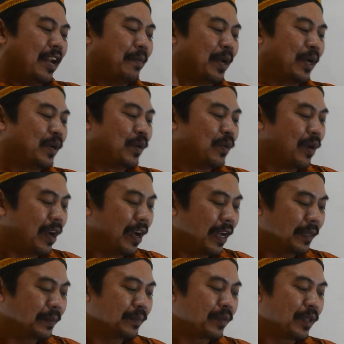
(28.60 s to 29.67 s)
nomor dua
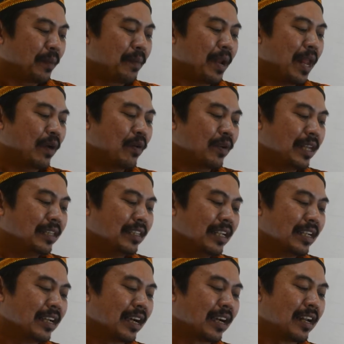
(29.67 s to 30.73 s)
melakukan
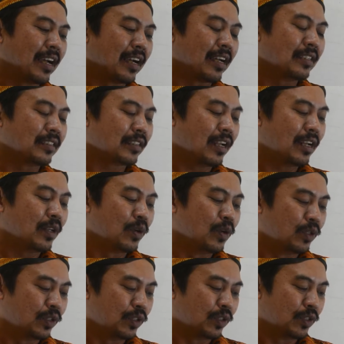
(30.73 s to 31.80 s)
tiga gerakan
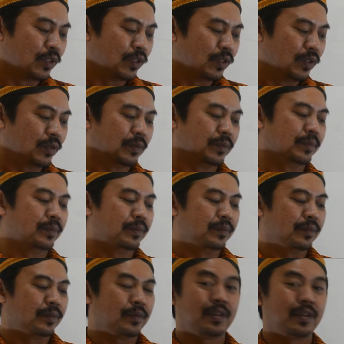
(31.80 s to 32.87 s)
sekaligus
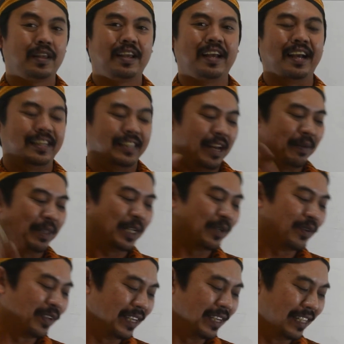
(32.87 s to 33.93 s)
Nah, kita
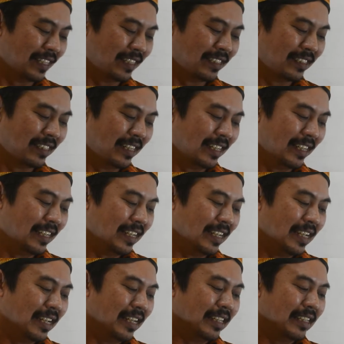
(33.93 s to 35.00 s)
lewati dulu ini.
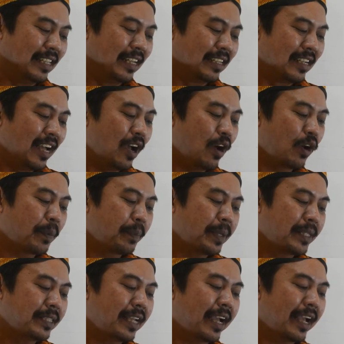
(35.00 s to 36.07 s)
Tiga
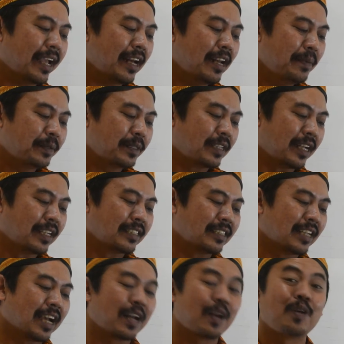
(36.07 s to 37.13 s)
orbitnya elips dan
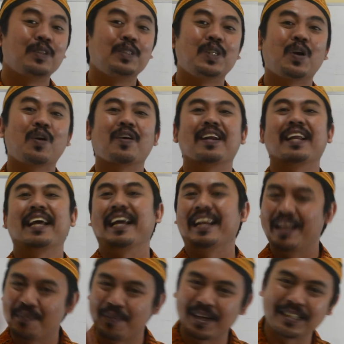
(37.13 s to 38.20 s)
sangat lonjong. Nah,
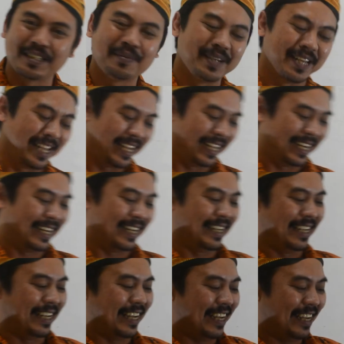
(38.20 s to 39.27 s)
ini pasti benar
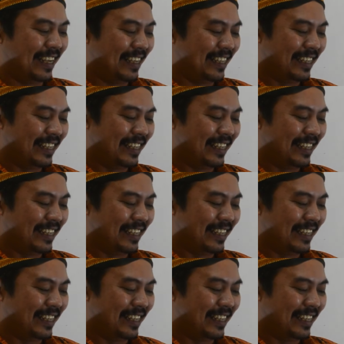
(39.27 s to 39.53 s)
ya.